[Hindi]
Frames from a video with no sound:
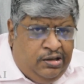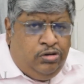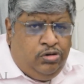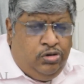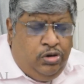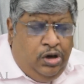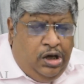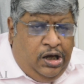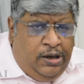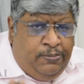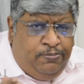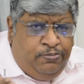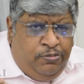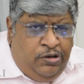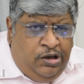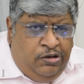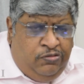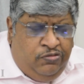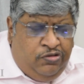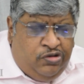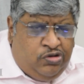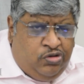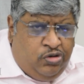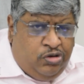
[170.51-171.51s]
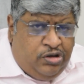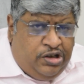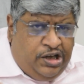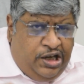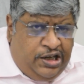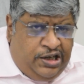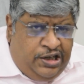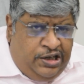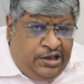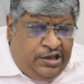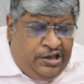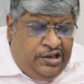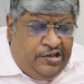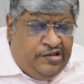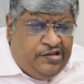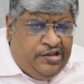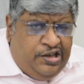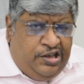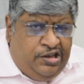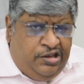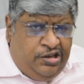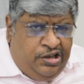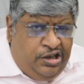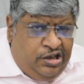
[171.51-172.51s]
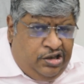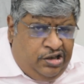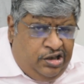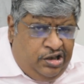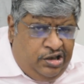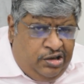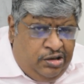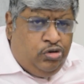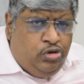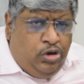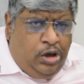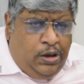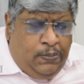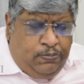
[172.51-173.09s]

तो आपने उसको गारंटी साइन दे दी तो